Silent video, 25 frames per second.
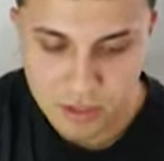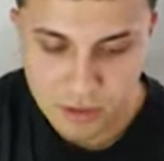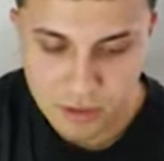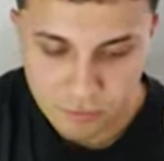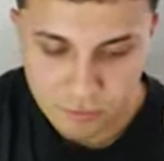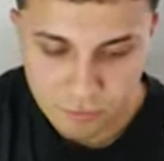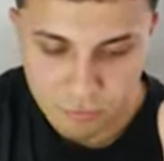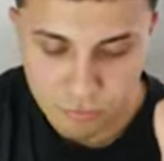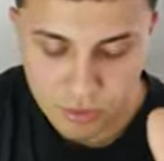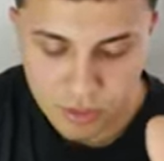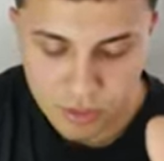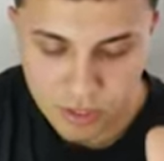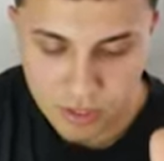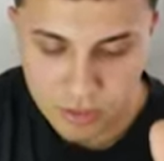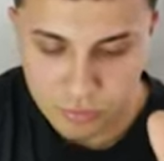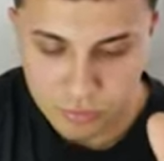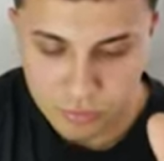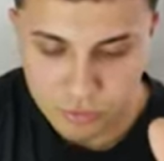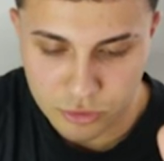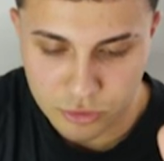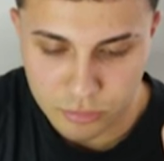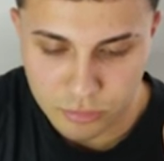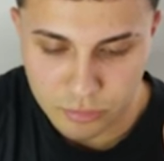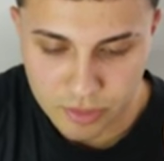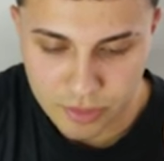fuera de
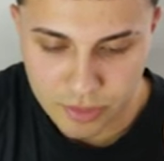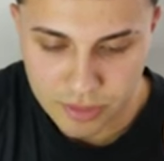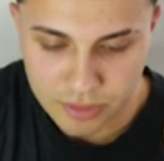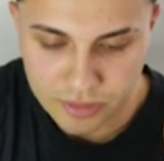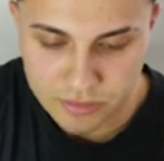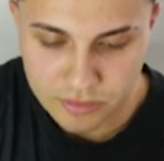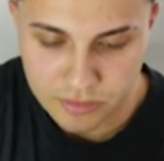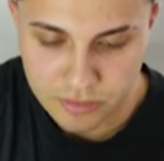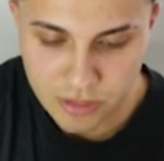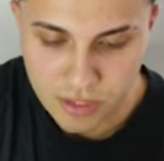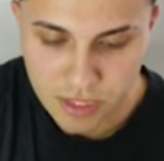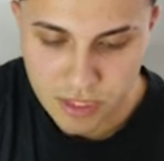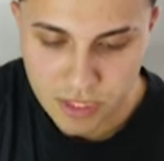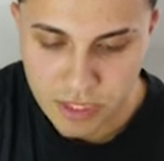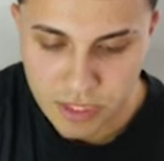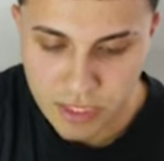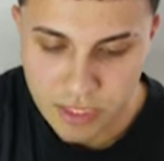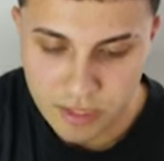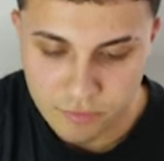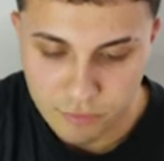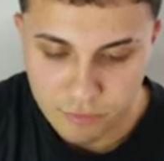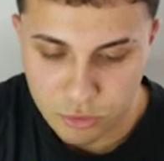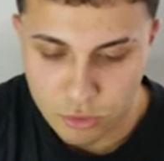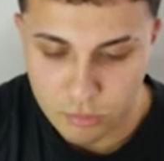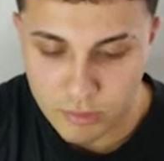nuestro país en la
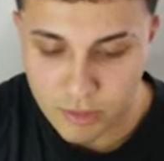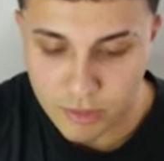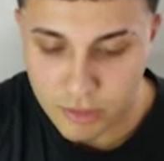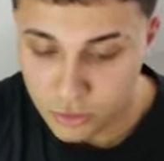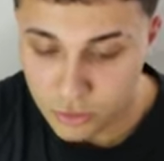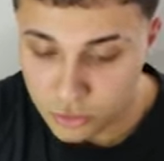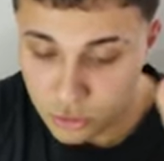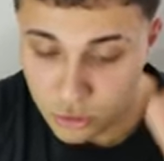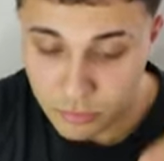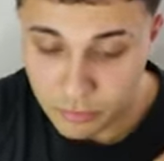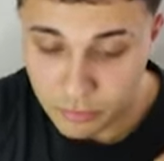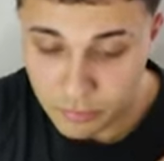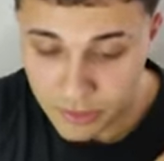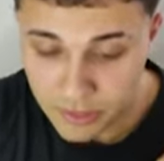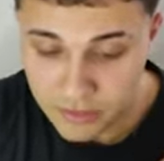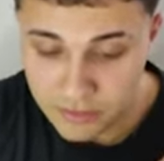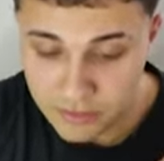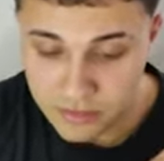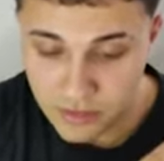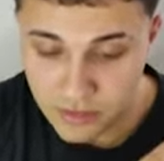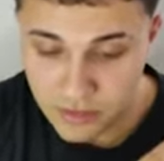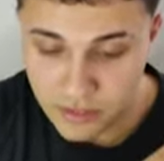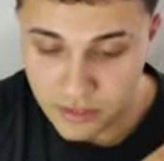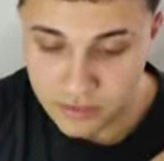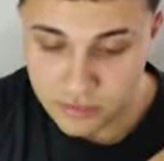forma de otros
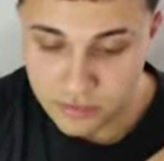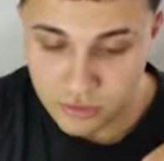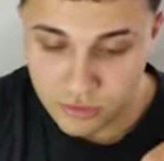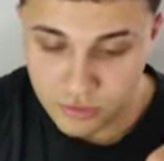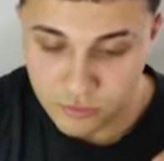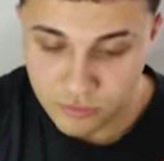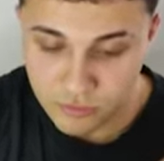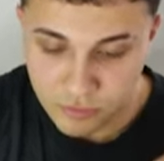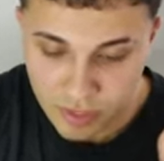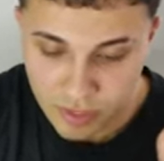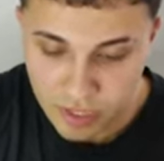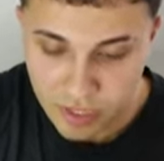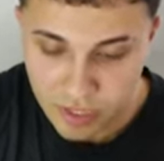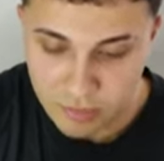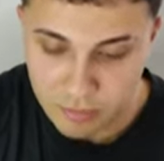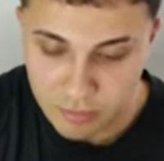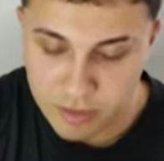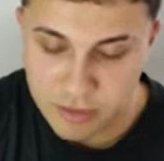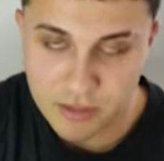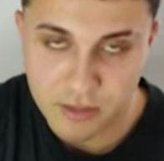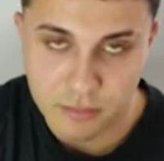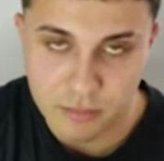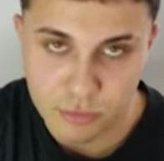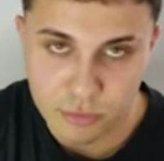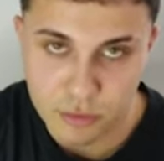países que son
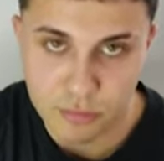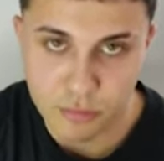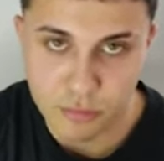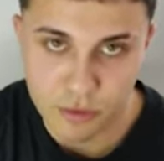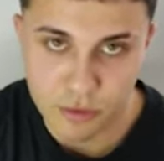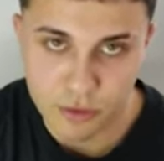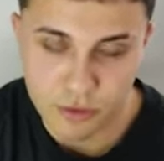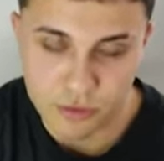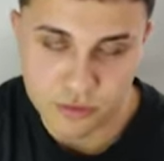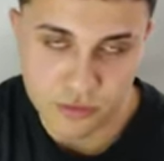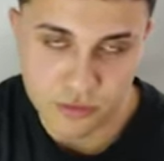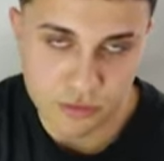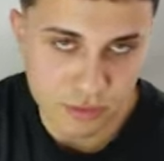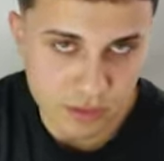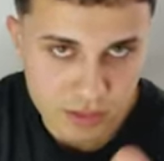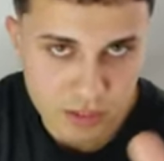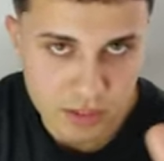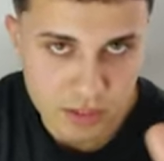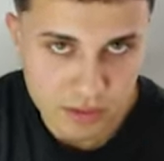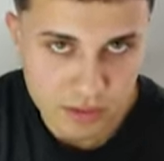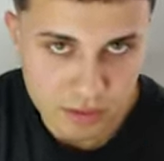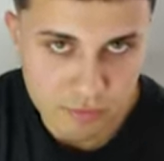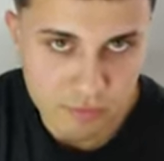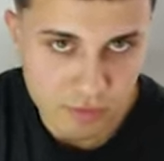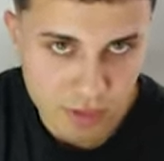francamente muy poderosos.
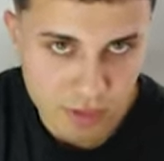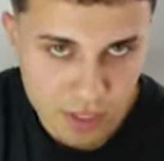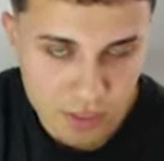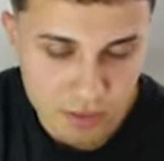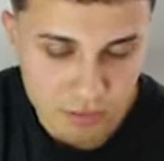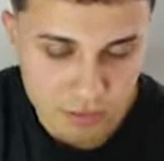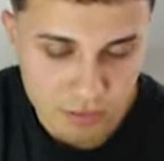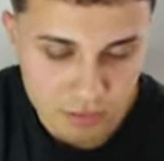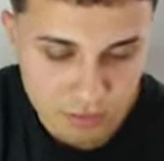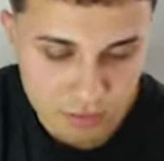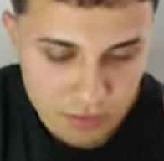Bastante franco,